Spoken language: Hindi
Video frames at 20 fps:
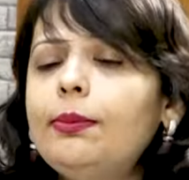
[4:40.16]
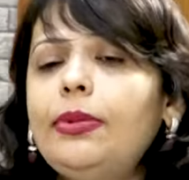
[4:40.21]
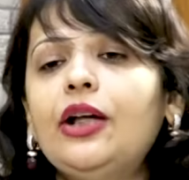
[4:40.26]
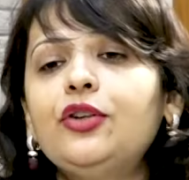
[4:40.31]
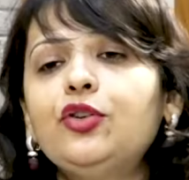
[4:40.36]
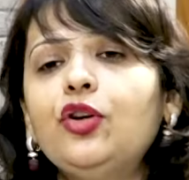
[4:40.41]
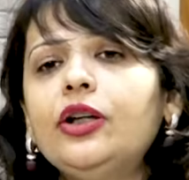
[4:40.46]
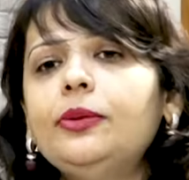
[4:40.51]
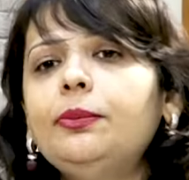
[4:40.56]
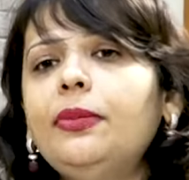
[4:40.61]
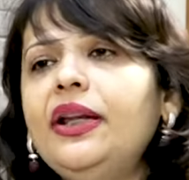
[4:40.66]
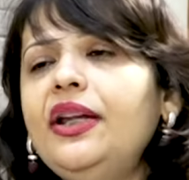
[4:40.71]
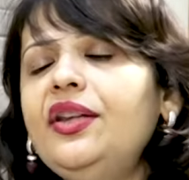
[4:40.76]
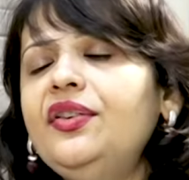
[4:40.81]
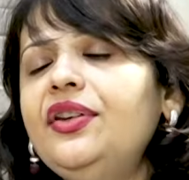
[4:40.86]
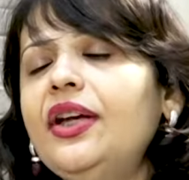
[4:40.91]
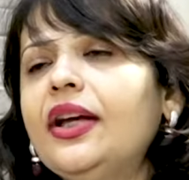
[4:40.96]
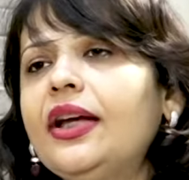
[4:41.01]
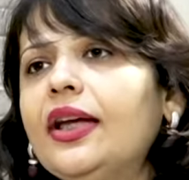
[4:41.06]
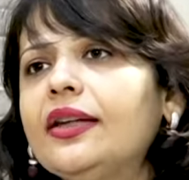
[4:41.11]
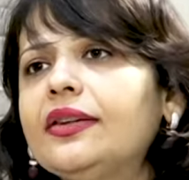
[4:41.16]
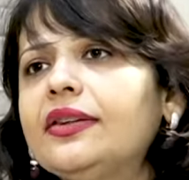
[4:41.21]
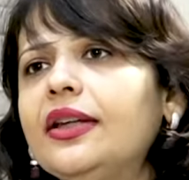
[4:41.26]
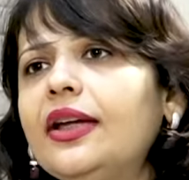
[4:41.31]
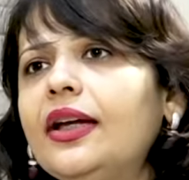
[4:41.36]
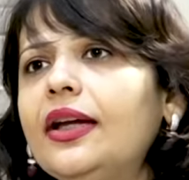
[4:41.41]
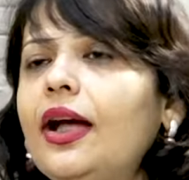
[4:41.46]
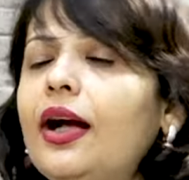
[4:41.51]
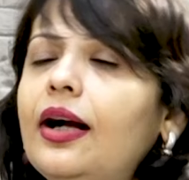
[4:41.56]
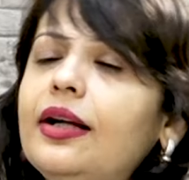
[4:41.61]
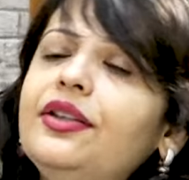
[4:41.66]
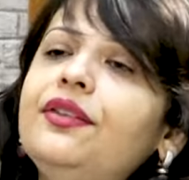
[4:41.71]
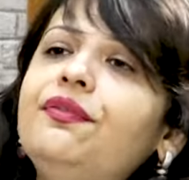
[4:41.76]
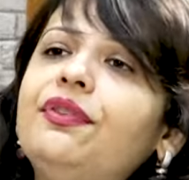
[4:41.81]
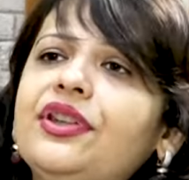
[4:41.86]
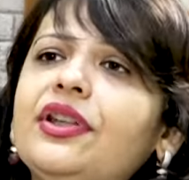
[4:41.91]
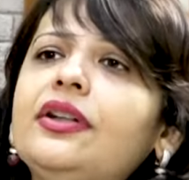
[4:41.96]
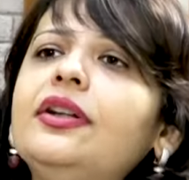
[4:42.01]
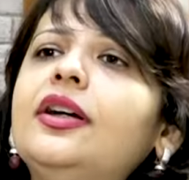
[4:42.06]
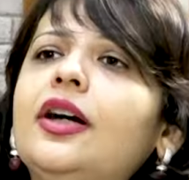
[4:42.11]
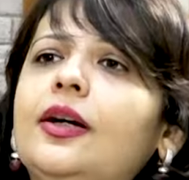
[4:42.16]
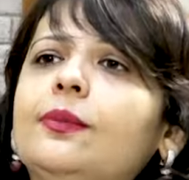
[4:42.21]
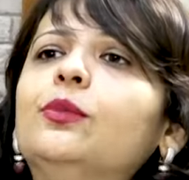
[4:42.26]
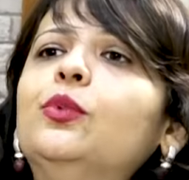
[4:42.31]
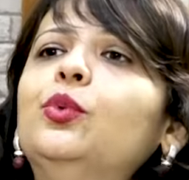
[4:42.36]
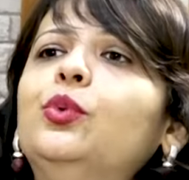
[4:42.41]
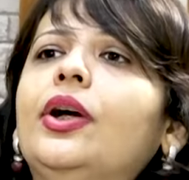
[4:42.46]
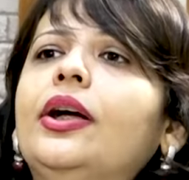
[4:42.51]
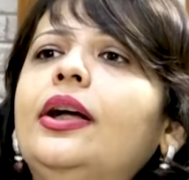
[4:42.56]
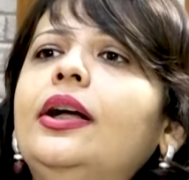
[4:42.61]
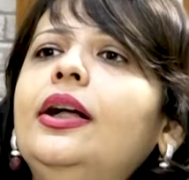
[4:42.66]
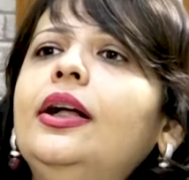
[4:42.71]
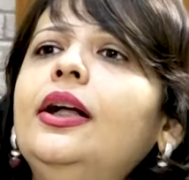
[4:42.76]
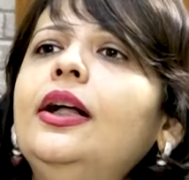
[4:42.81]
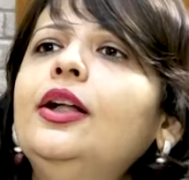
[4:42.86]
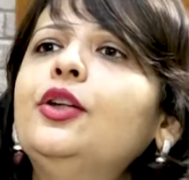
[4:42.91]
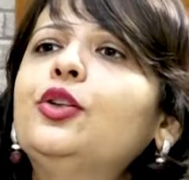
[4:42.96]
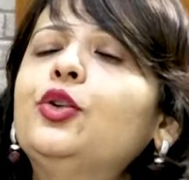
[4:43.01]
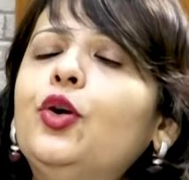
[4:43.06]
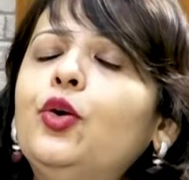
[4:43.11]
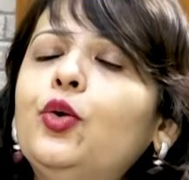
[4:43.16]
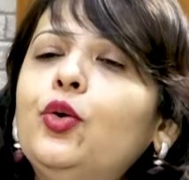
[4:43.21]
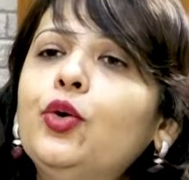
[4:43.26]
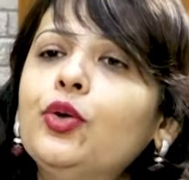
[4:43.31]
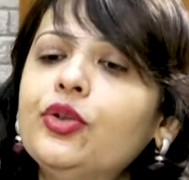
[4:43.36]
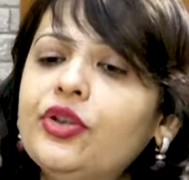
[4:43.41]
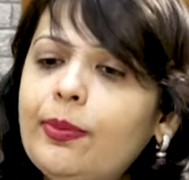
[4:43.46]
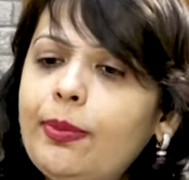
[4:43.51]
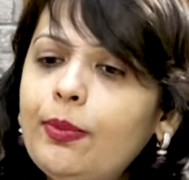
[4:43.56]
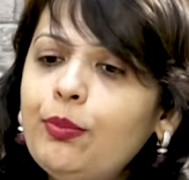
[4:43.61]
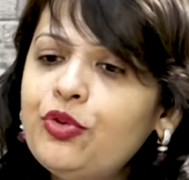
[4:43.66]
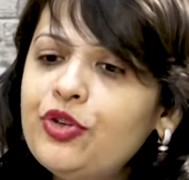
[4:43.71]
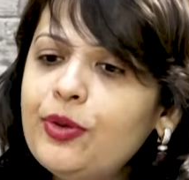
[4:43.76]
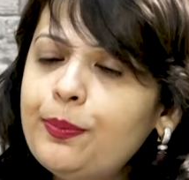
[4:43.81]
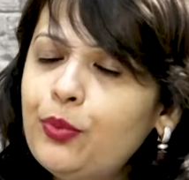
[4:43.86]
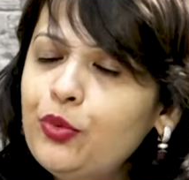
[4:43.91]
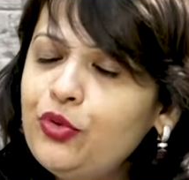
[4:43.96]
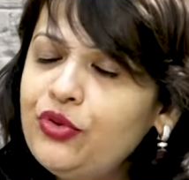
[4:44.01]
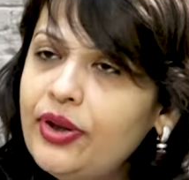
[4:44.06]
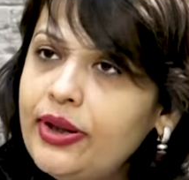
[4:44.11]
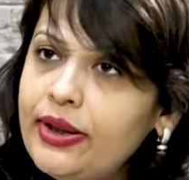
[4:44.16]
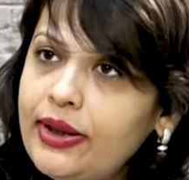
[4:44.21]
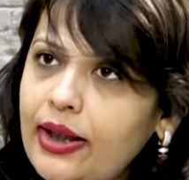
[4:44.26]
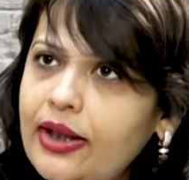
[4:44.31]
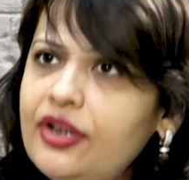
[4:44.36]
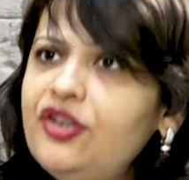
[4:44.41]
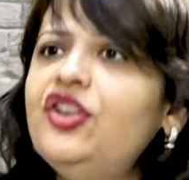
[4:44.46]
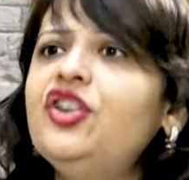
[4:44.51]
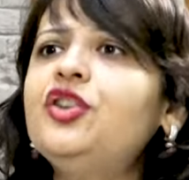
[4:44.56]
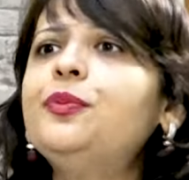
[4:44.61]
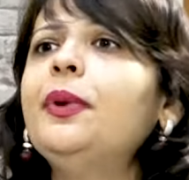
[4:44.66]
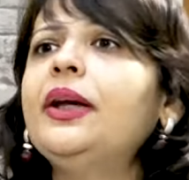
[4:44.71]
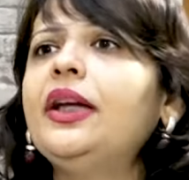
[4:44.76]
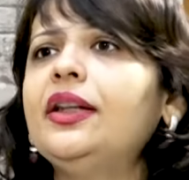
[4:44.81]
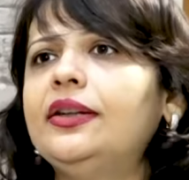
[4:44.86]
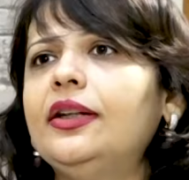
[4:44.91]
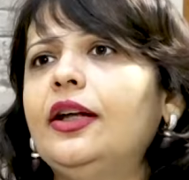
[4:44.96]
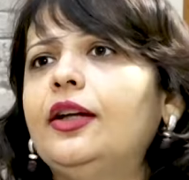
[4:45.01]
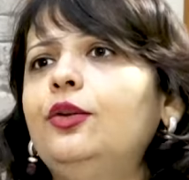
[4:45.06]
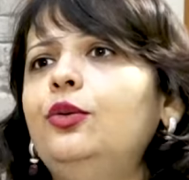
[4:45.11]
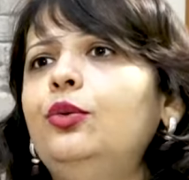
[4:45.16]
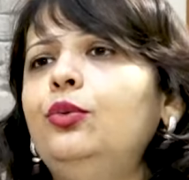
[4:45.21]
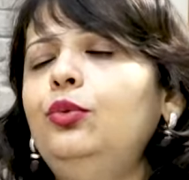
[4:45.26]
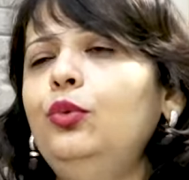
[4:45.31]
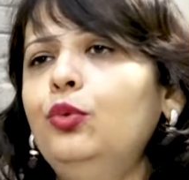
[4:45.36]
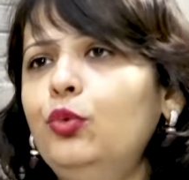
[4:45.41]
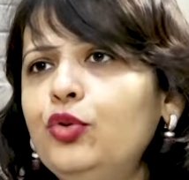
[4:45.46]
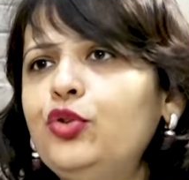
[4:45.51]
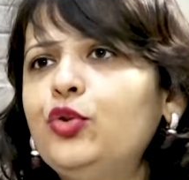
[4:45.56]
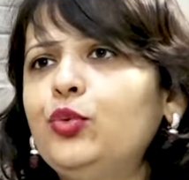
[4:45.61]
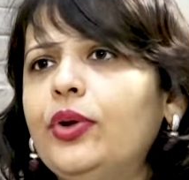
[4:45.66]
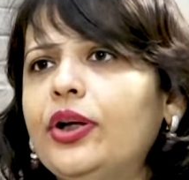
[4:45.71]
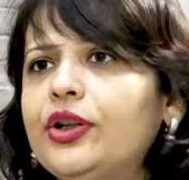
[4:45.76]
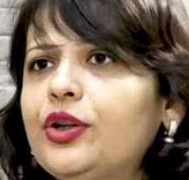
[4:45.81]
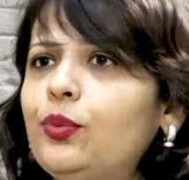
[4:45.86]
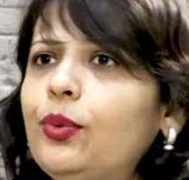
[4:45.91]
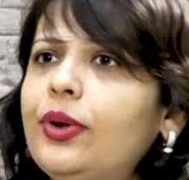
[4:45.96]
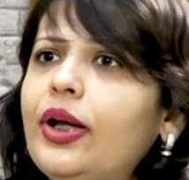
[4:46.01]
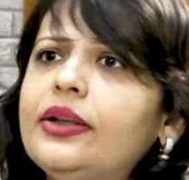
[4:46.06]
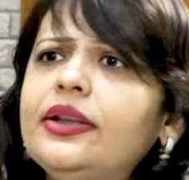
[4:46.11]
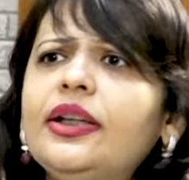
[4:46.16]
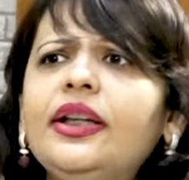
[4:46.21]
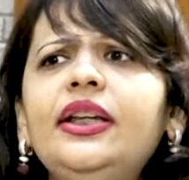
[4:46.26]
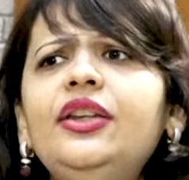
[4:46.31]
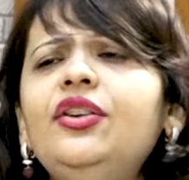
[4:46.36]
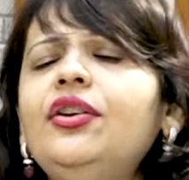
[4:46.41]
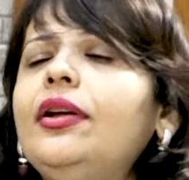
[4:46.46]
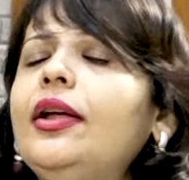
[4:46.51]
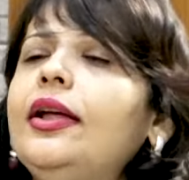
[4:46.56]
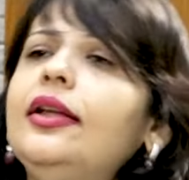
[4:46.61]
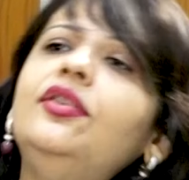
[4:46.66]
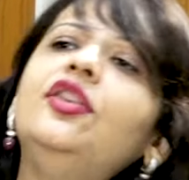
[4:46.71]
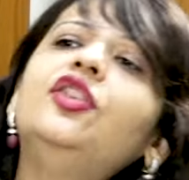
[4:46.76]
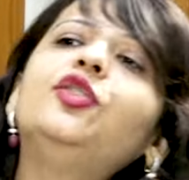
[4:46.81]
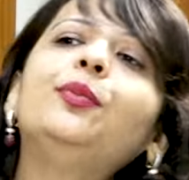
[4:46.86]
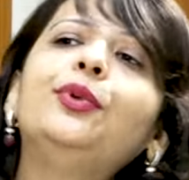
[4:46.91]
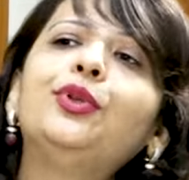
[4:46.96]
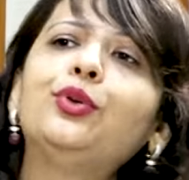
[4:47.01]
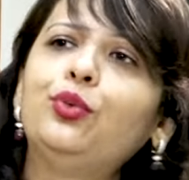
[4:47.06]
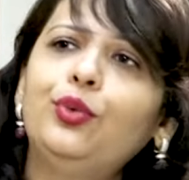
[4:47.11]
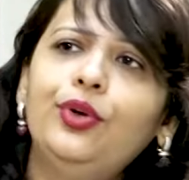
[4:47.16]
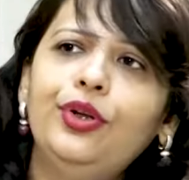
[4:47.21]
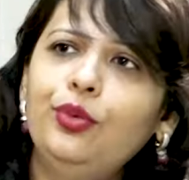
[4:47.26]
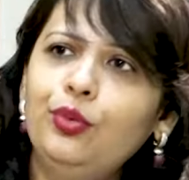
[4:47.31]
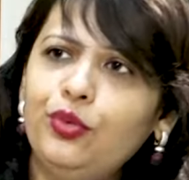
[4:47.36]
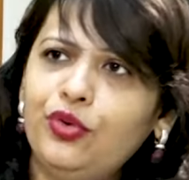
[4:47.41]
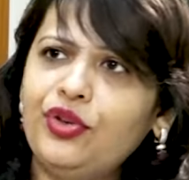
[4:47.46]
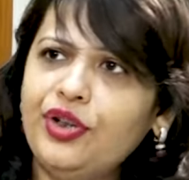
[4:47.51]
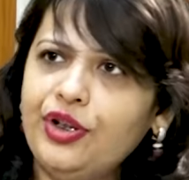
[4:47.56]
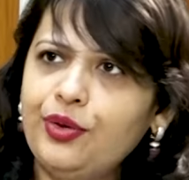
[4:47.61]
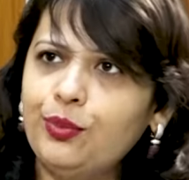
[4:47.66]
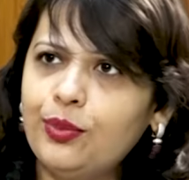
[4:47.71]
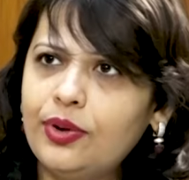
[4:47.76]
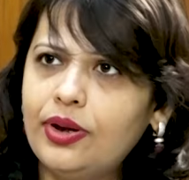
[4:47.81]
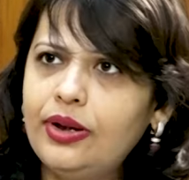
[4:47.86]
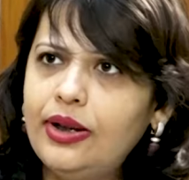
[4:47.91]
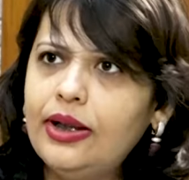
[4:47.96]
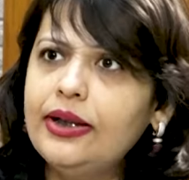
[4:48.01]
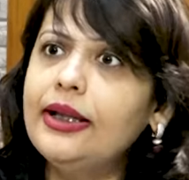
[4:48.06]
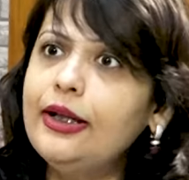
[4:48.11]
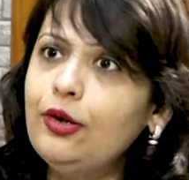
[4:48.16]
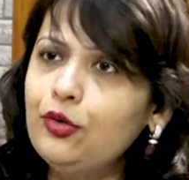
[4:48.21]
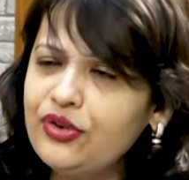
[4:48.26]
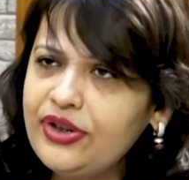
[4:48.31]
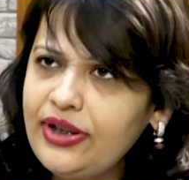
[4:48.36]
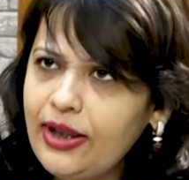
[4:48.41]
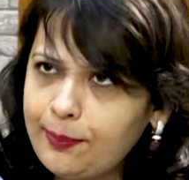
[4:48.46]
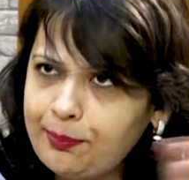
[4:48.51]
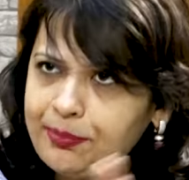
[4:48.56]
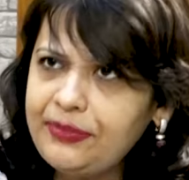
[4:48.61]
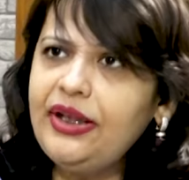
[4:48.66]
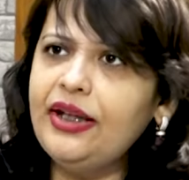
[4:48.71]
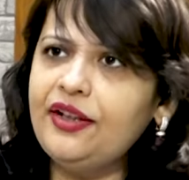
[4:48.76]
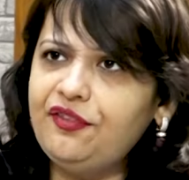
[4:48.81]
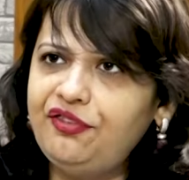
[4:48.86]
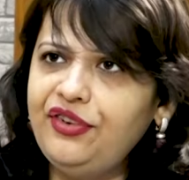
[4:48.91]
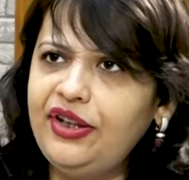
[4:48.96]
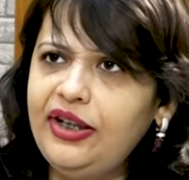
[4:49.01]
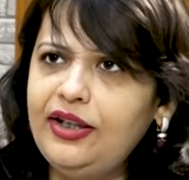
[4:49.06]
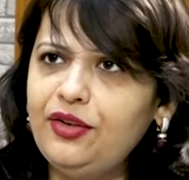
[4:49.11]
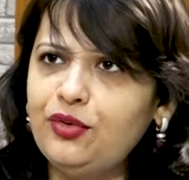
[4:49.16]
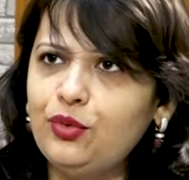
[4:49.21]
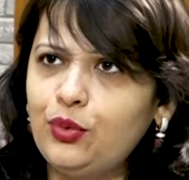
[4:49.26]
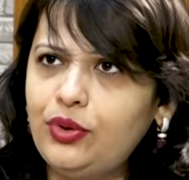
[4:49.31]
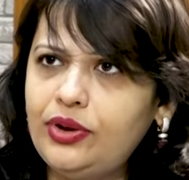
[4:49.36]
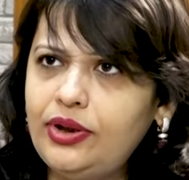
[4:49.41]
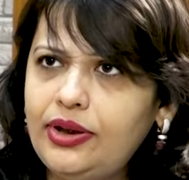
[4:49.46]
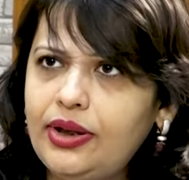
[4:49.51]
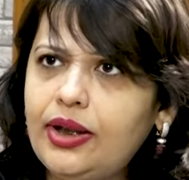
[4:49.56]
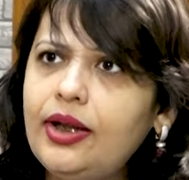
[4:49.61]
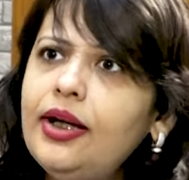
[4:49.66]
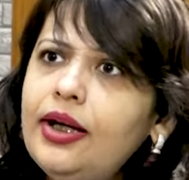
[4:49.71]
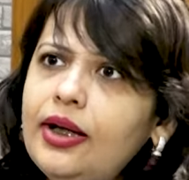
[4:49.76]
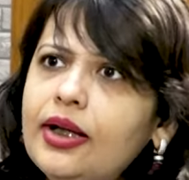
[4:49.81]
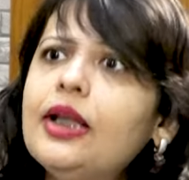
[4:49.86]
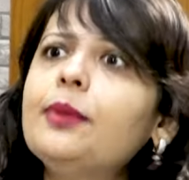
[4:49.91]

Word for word: बाज़ मरीज़ ये कहते हैं कि हाँ जी वज़न कम हुआ है तो जब हम उससे पूछते हैं केजीज में कितना लूज हुआ है तो वो कहते हैं नहीं जी केजीज में तो कोई लूज नहीं हुआ यानी उसकी अपनी एक फीलिंग्स होती हैं हम्म।